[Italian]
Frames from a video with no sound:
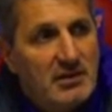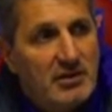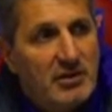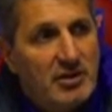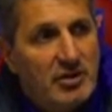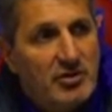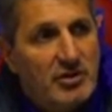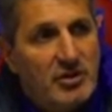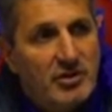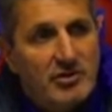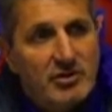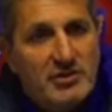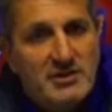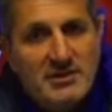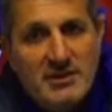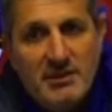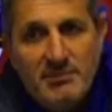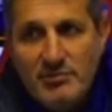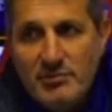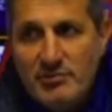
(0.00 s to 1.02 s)
io credo che
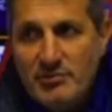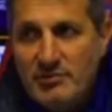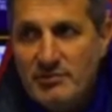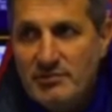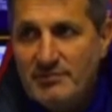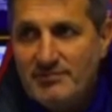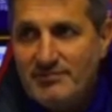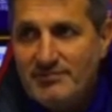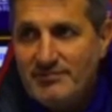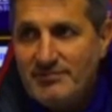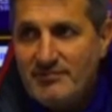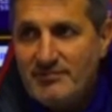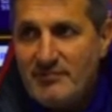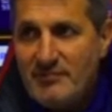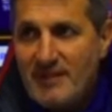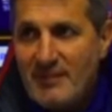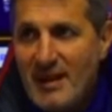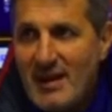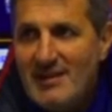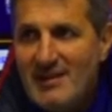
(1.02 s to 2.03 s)
sia più
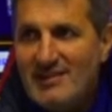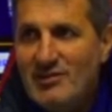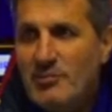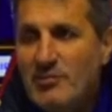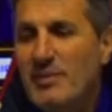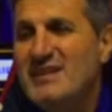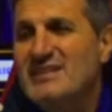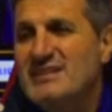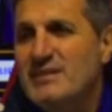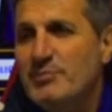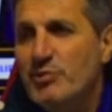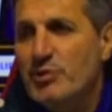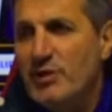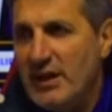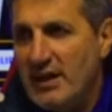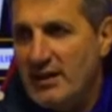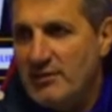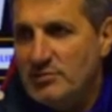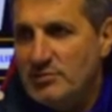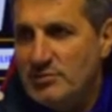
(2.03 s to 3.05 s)
dovrebbe essere più
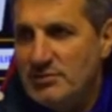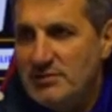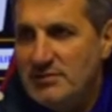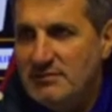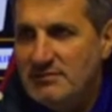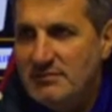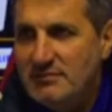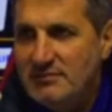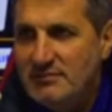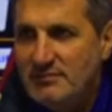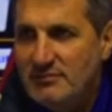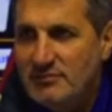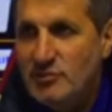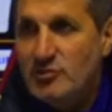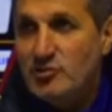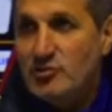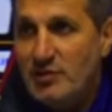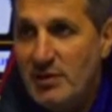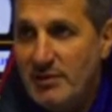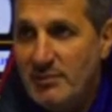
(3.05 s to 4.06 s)
chiara a tutti,
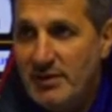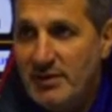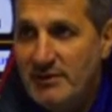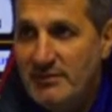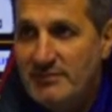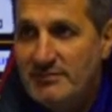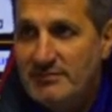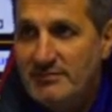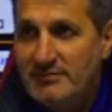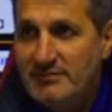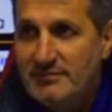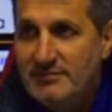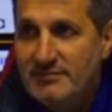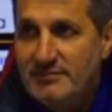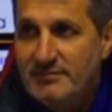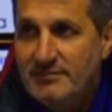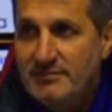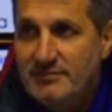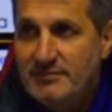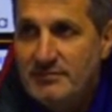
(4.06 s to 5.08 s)
non solo a me.
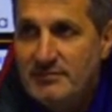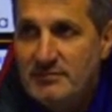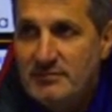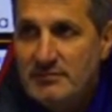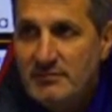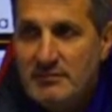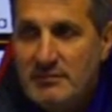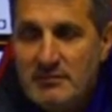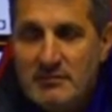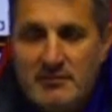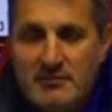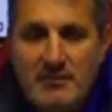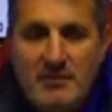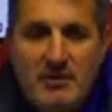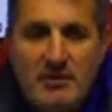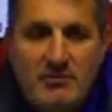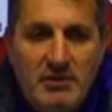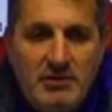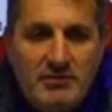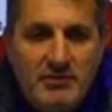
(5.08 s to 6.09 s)
Formazione?
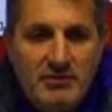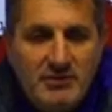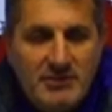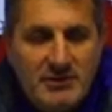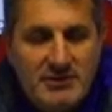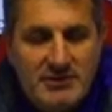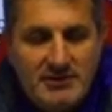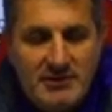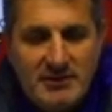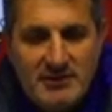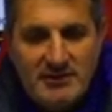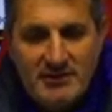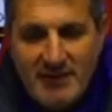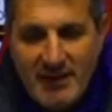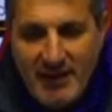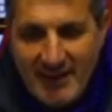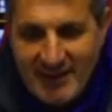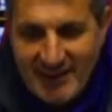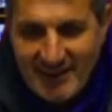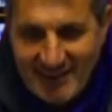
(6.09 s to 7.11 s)
Quale formazione? so
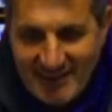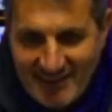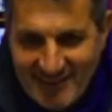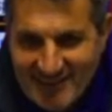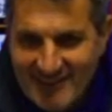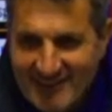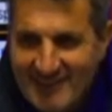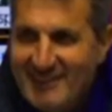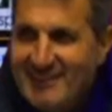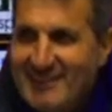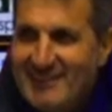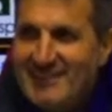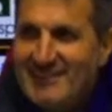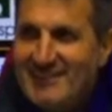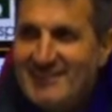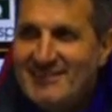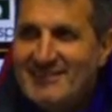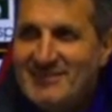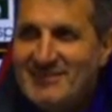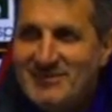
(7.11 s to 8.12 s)
neanche io.
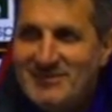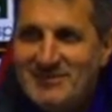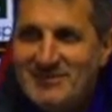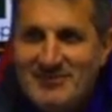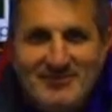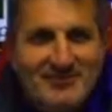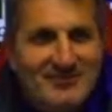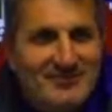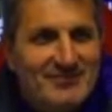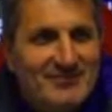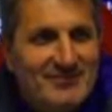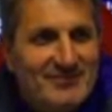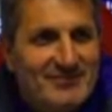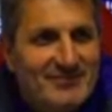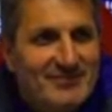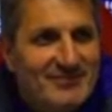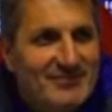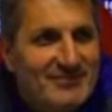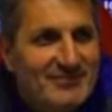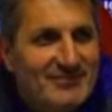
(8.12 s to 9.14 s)
Ah.
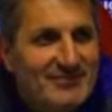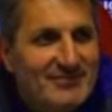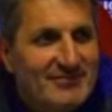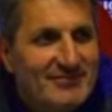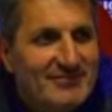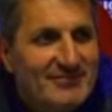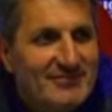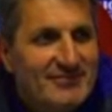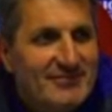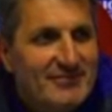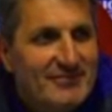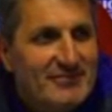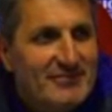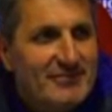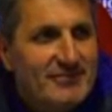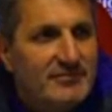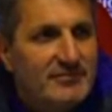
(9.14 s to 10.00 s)
Trovare l'equilibrio può,